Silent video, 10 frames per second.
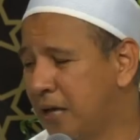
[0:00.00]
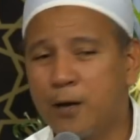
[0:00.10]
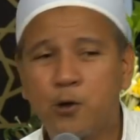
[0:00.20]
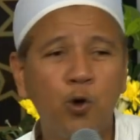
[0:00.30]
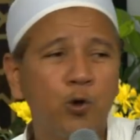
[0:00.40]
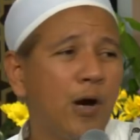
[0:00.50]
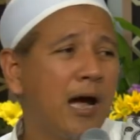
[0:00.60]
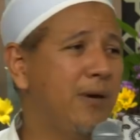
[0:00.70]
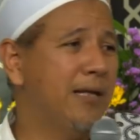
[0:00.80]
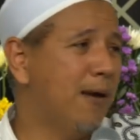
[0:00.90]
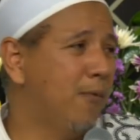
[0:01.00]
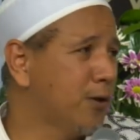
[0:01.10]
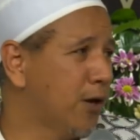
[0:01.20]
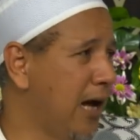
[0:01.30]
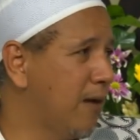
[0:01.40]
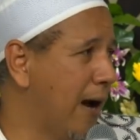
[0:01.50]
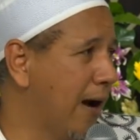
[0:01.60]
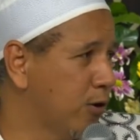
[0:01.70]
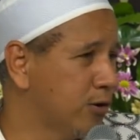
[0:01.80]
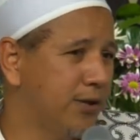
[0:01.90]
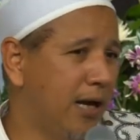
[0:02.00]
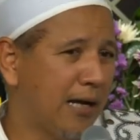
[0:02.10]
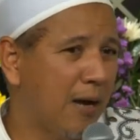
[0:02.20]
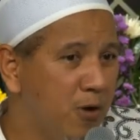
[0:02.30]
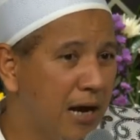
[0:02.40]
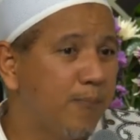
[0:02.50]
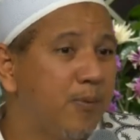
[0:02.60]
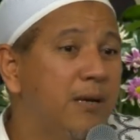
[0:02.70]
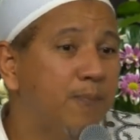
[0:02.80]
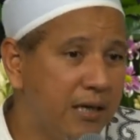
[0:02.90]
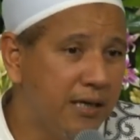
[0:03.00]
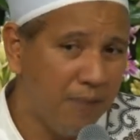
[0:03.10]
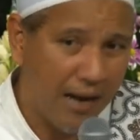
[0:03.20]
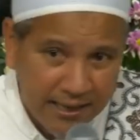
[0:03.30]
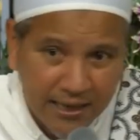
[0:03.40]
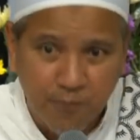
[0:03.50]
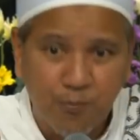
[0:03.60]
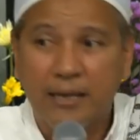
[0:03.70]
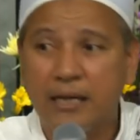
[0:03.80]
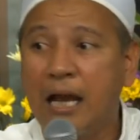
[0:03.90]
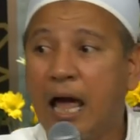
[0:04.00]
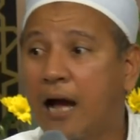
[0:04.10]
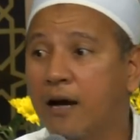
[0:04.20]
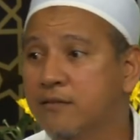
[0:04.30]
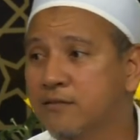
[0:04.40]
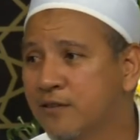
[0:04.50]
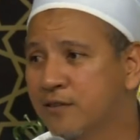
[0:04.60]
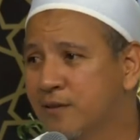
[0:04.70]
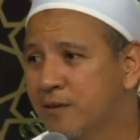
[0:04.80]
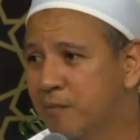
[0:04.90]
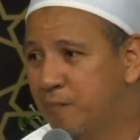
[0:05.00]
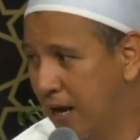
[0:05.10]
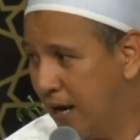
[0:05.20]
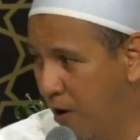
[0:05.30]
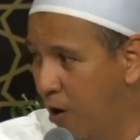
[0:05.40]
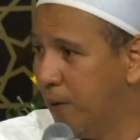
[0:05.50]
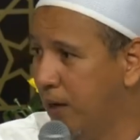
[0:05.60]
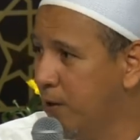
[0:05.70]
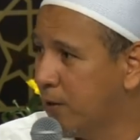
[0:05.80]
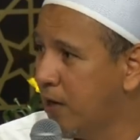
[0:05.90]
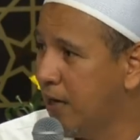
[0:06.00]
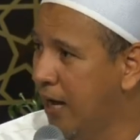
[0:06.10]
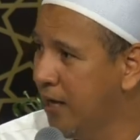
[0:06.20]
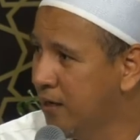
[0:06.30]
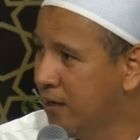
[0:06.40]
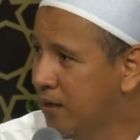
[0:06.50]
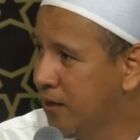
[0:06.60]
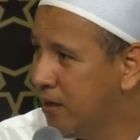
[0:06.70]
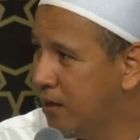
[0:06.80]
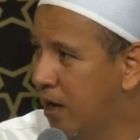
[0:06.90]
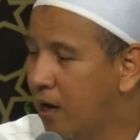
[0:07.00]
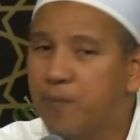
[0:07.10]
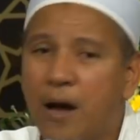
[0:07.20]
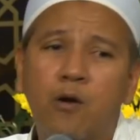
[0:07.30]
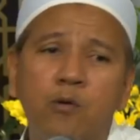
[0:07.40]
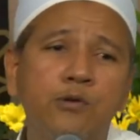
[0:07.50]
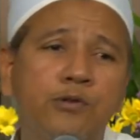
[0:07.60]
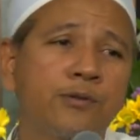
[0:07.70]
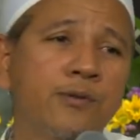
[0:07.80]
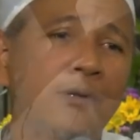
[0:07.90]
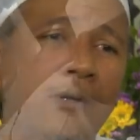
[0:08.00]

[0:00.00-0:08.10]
Dari dulu doa minta motor yang bagus ya. Kamu nggak beli-beli, makanya dibuat hilang. Biar mau beli motor yang yang bagus.